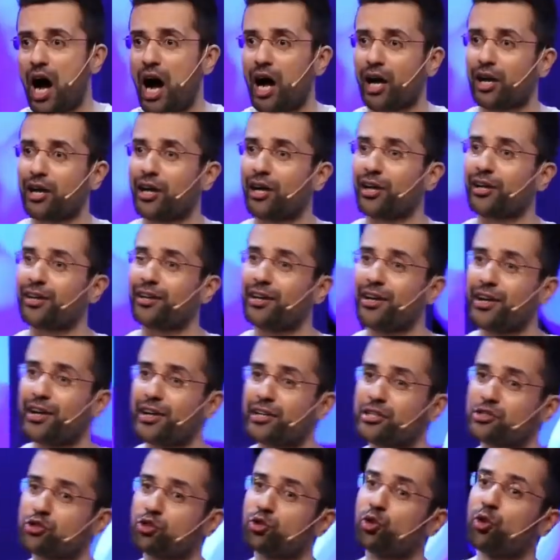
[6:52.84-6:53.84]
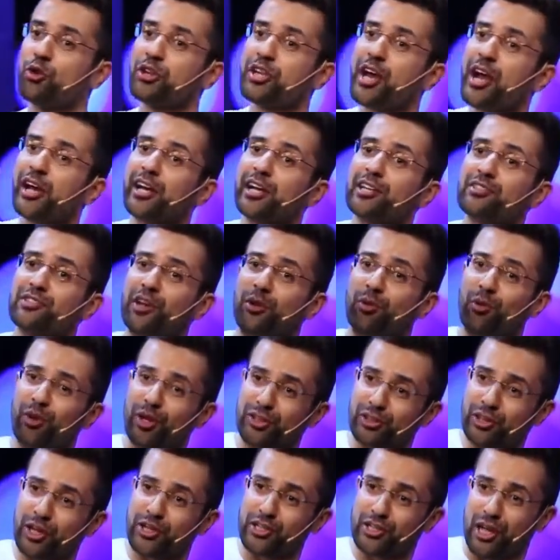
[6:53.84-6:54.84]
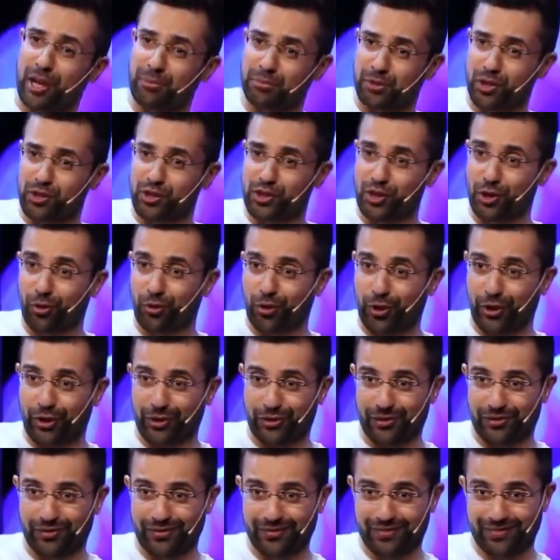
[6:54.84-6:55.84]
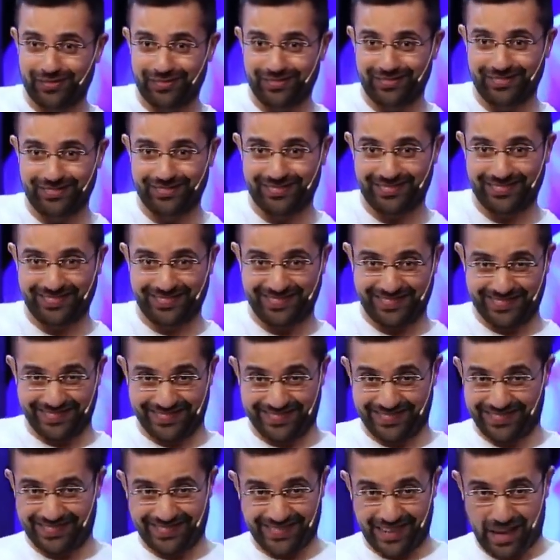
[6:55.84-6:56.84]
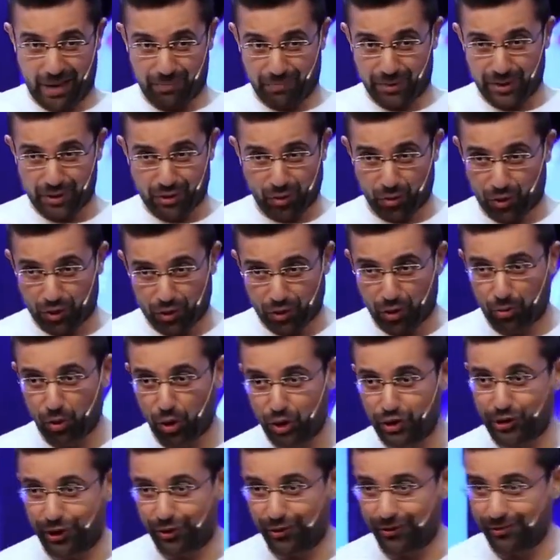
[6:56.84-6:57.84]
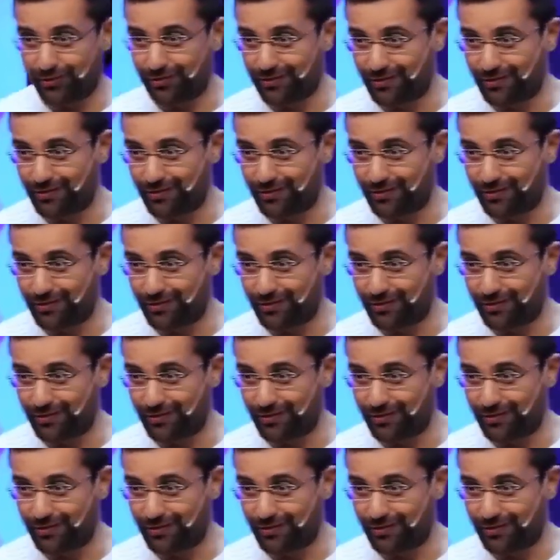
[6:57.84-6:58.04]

अगर इस दुनिया की जरूरत के हिसाब से जियोगे अपनी जरूरत को भूल जाओ